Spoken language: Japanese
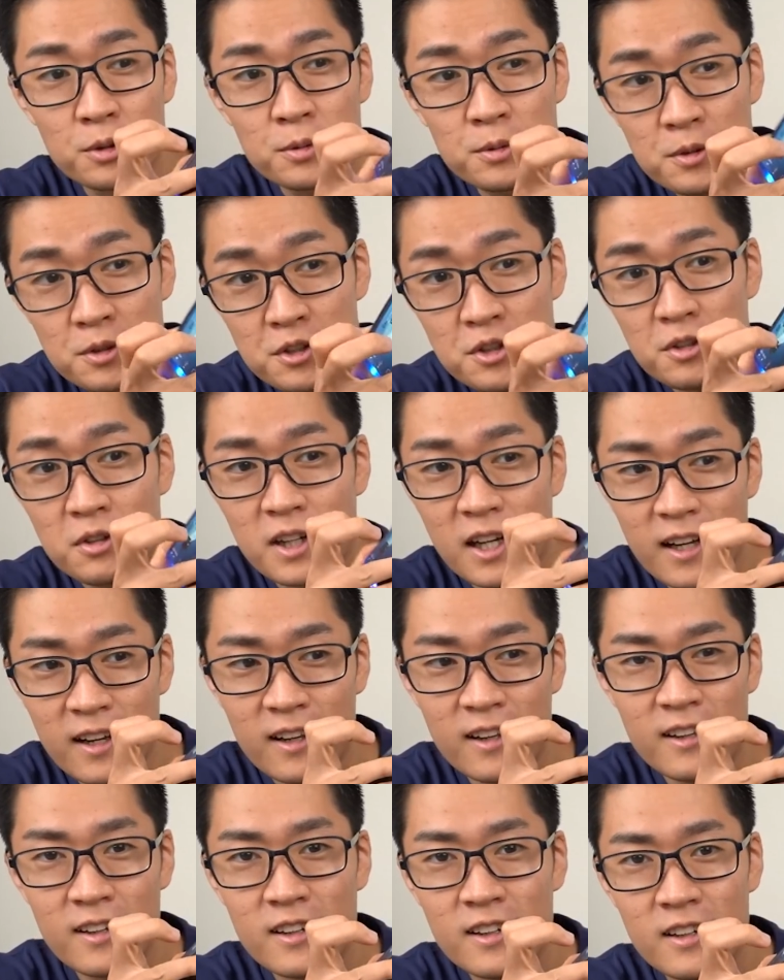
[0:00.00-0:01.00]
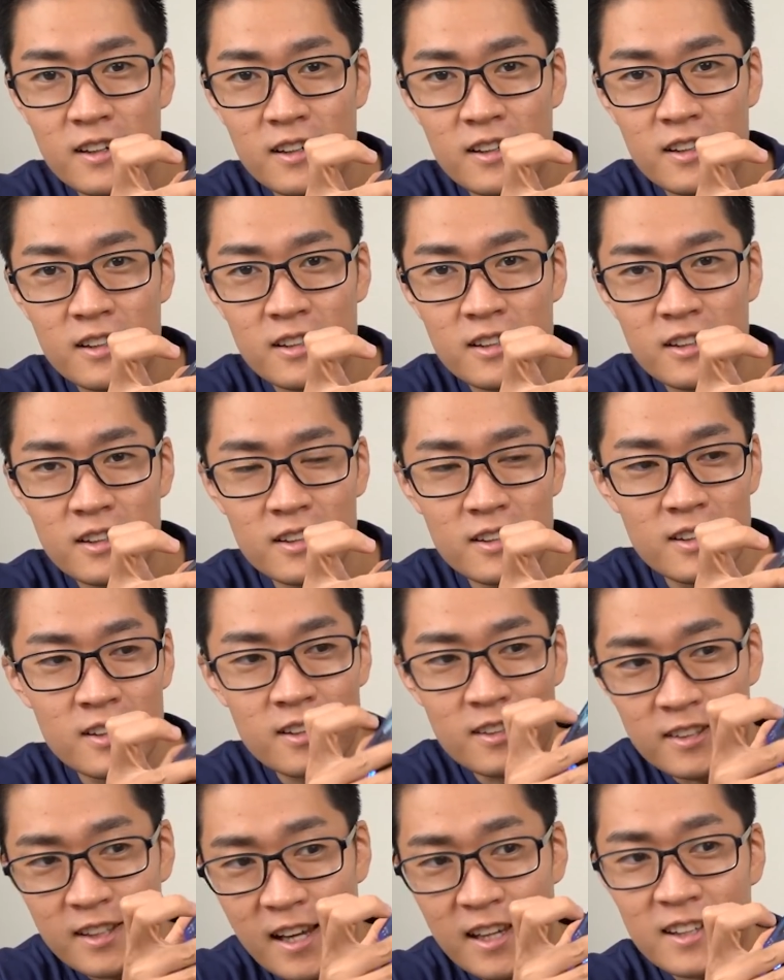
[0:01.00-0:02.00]
と副調が
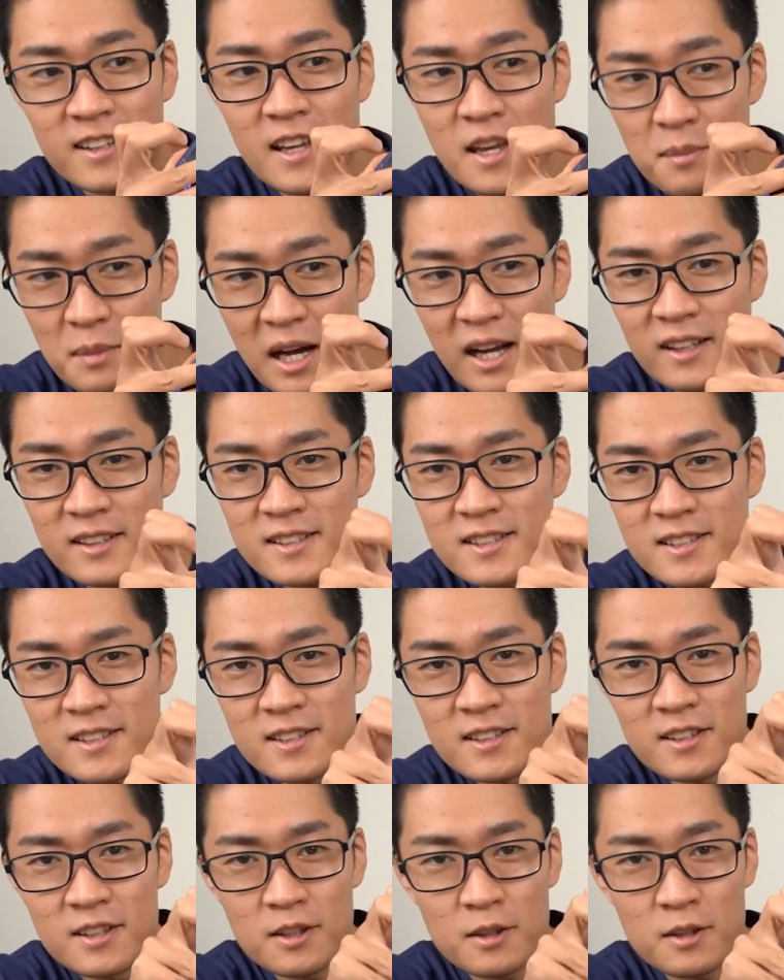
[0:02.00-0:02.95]
できています